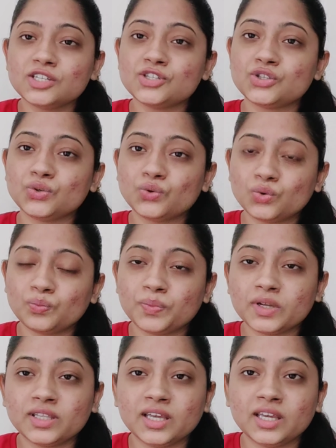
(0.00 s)
चीज़ यूट्यूब
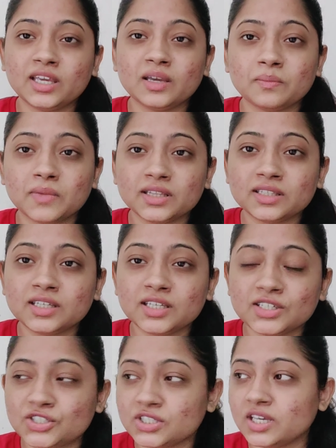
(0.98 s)
पर देख के मत
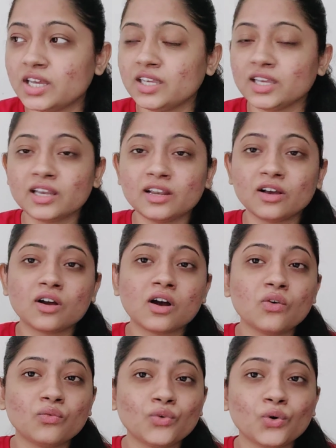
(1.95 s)
कीजिए ये
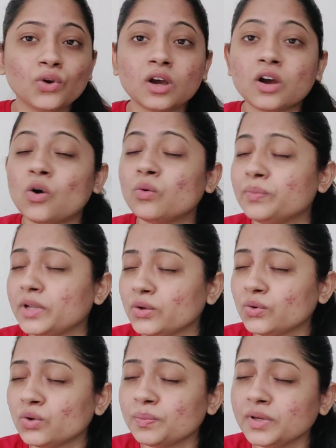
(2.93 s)
लगाओ वो लगाओ
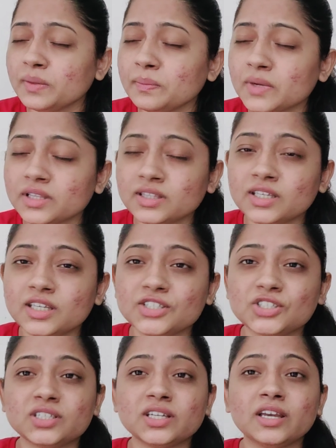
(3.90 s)
बिल्कुल भी मत
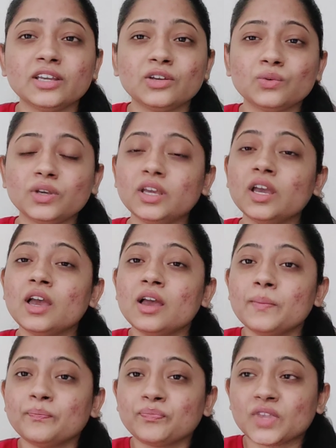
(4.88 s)
कीजिए क्योंकि
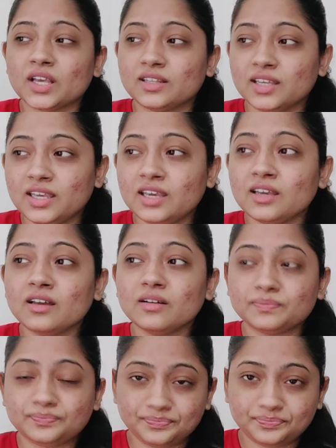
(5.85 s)
देखिए
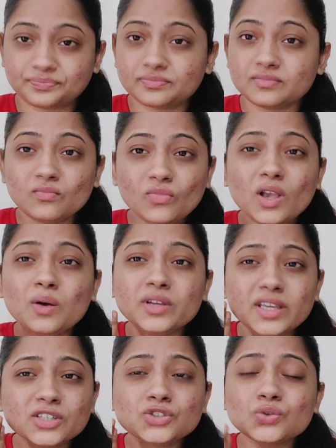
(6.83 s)

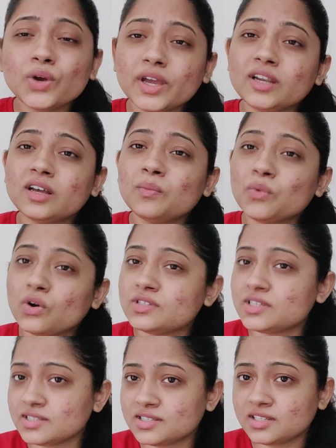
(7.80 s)
ये जो है ना
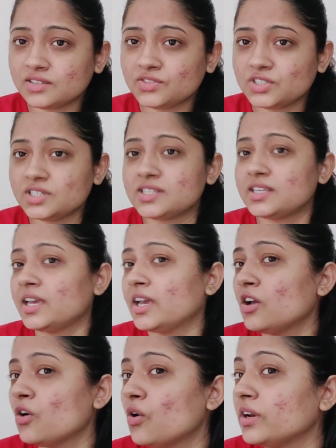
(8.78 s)
बहुत सेंसिटिव चीज़ें
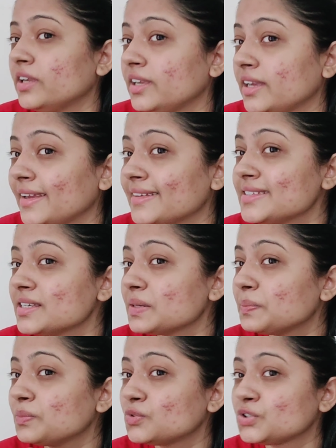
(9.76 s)
हैं और ये
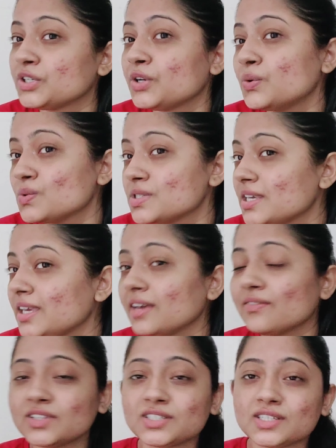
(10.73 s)
सब मुझे उसी
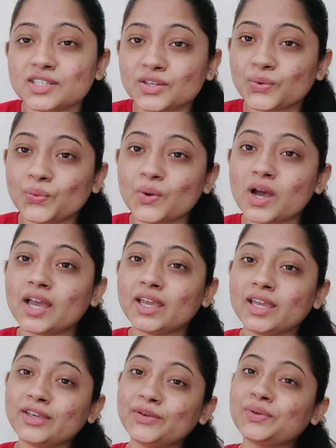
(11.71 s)
के वजह से हुआ
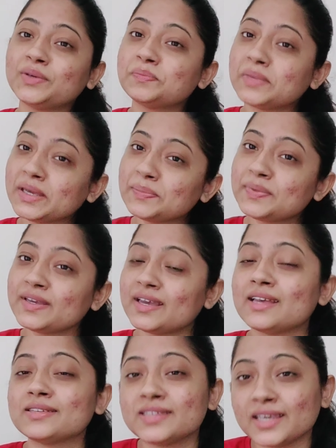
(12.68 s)
है क्योंकि मैं भी
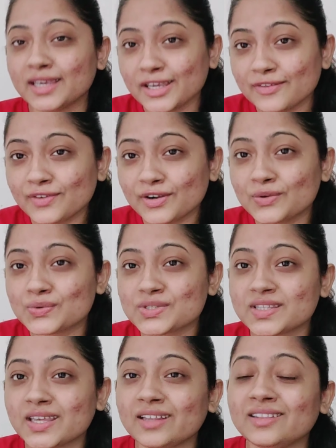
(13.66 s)
ऐसे ही
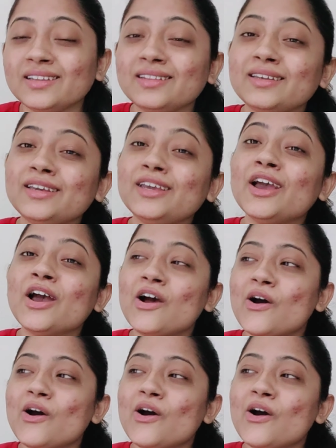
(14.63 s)
वीडियोस देखती थी